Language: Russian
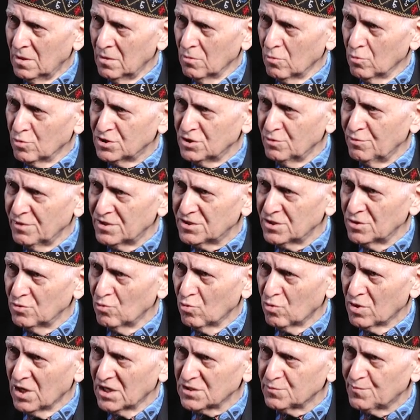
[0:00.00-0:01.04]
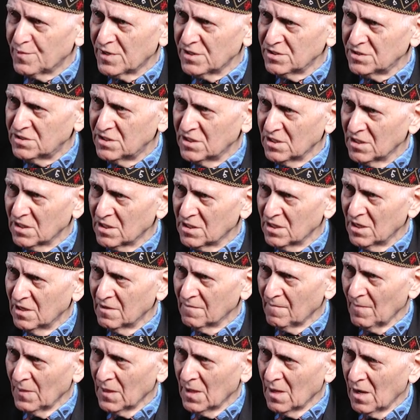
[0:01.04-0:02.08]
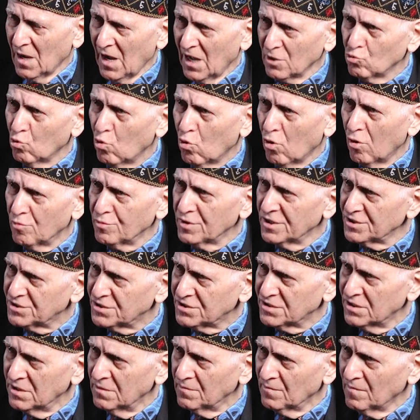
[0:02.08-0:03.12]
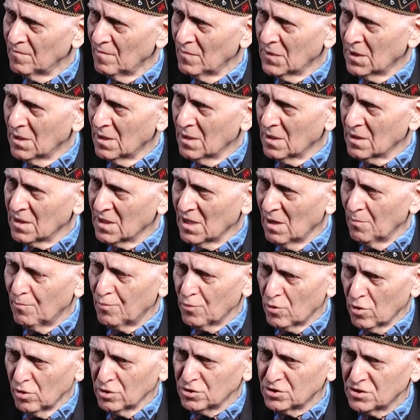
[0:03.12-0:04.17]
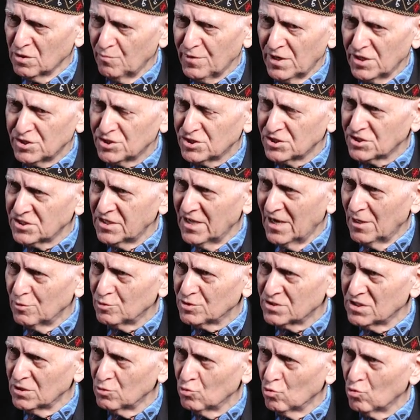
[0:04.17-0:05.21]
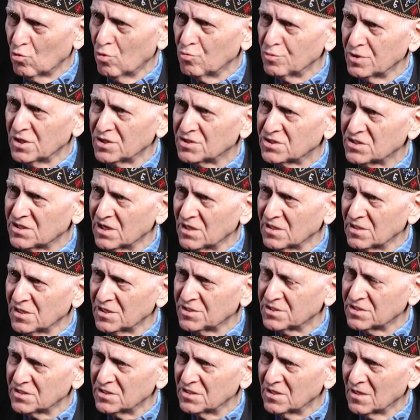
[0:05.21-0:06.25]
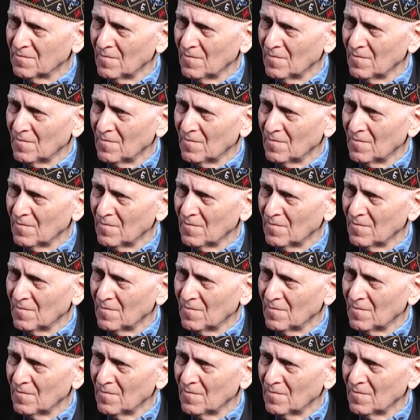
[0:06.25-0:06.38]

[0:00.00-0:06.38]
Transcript: удивительный указ президента о духовности. Там просто перечисляются духовные ценности.